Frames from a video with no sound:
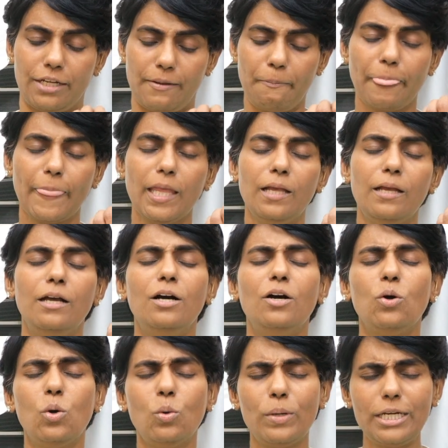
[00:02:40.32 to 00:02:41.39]
చేయటం
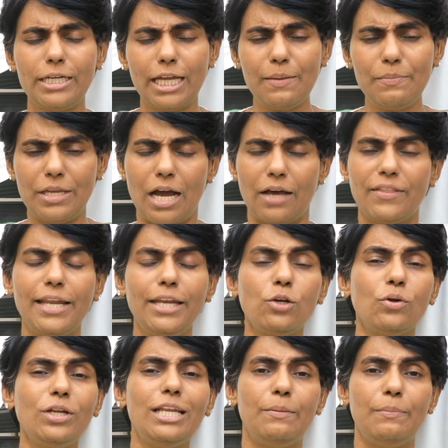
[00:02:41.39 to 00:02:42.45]
ఓవర్ టైం యా
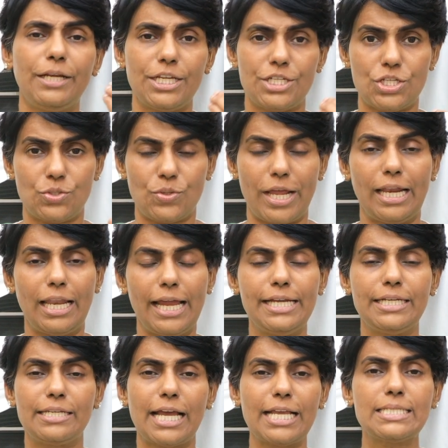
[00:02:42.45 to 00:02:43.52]
దానికి కొన్ని లిమిటేషన్స్ ఉన్నాయి
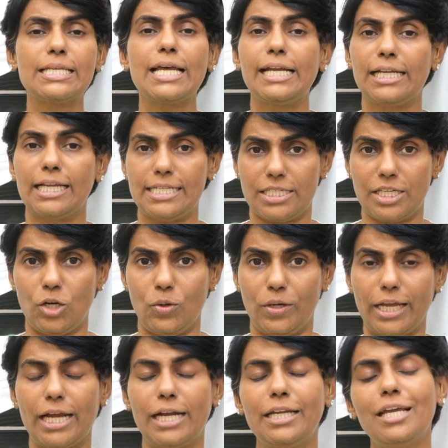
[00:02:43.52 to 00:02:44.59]
లైట్ నైస్ గైడ్ లైన్స్ అని
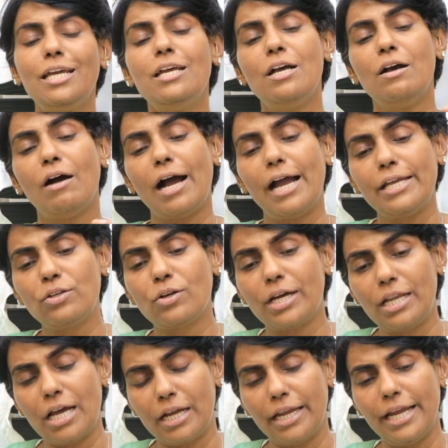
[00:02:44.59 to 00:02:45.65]
ఉంటాయి అంటే ఐదు
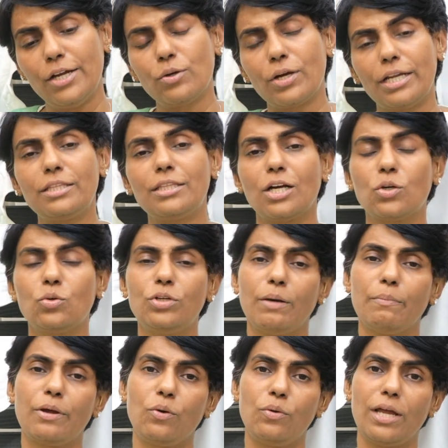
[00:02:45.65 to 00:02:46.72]
కన్నా ఏడు కన్నా తక్కువ
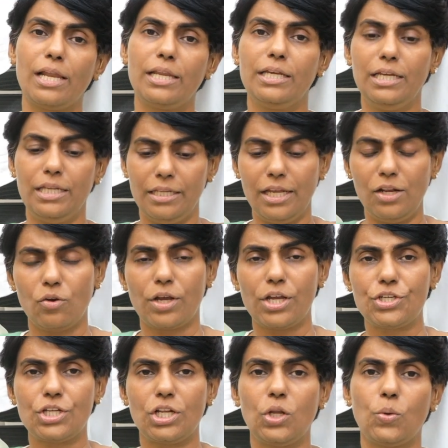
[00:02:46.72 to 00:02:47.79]
నెంబర్ ఉండాలి ఇన్నే
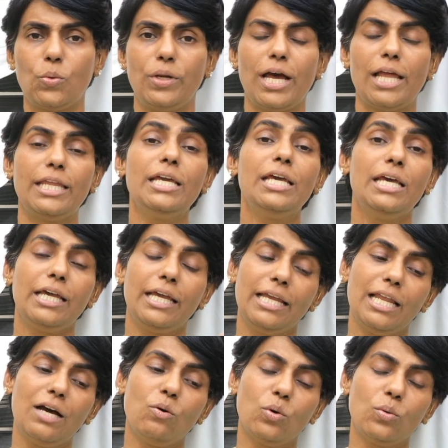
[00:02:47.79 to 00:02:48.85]
లొకేషన్లో ఉండాలి
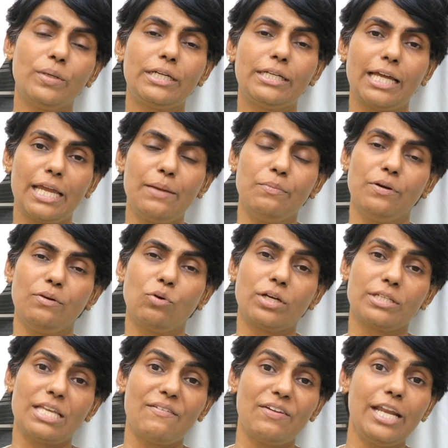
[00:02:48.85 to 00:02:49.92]
ఇలా ఓవర్ టైం
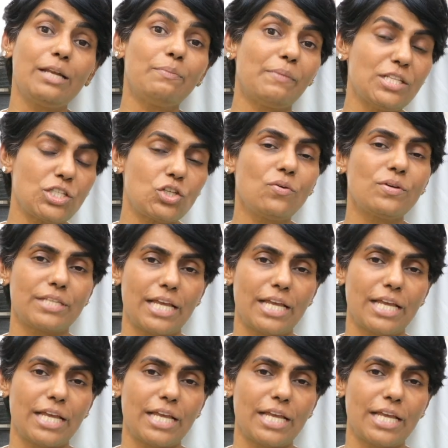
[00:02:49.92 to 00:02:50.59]
ఒక సెవెన్ ఎయిట్ మంత్స్లో